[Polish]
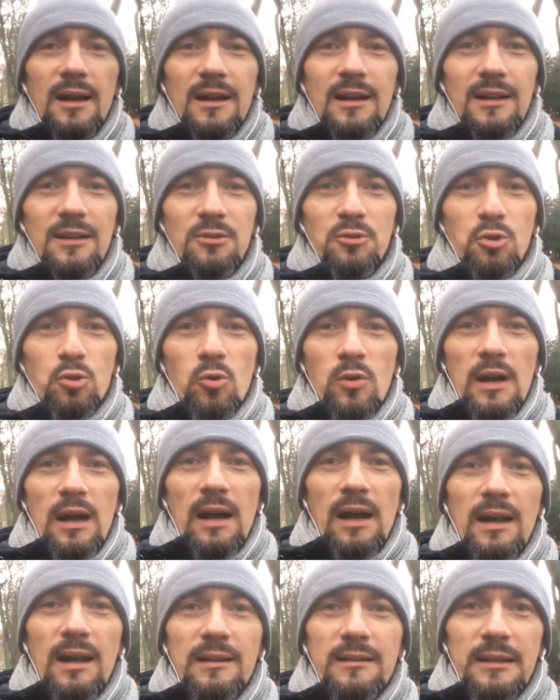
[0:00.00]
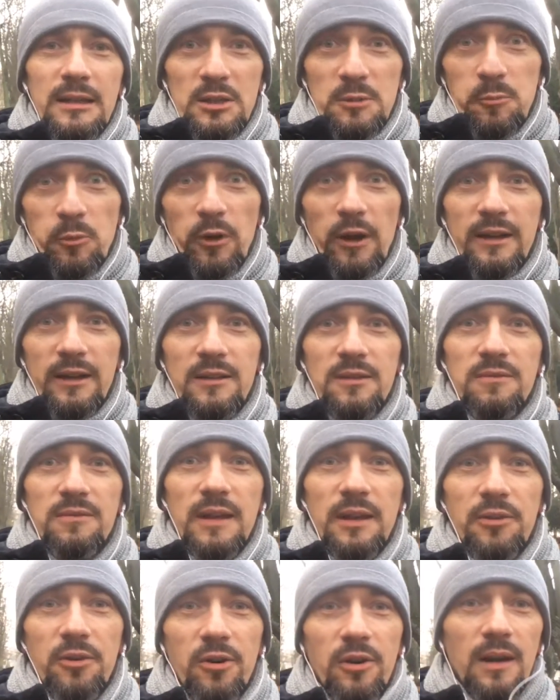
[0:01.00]
druga, też
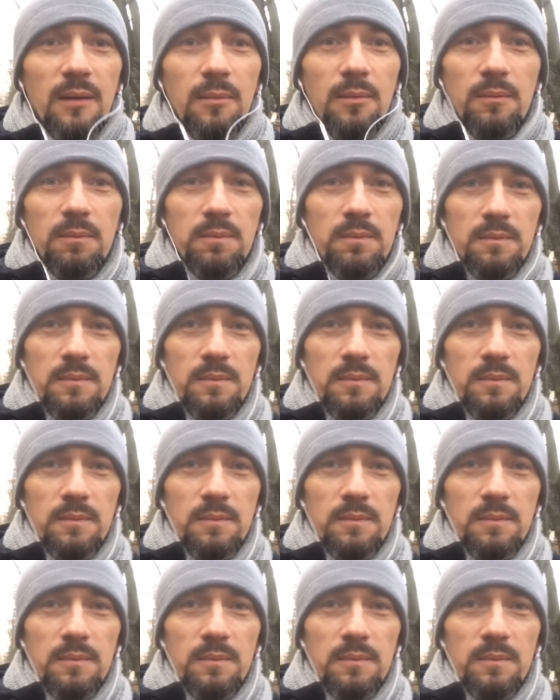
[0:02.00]
proaktywna droga, bo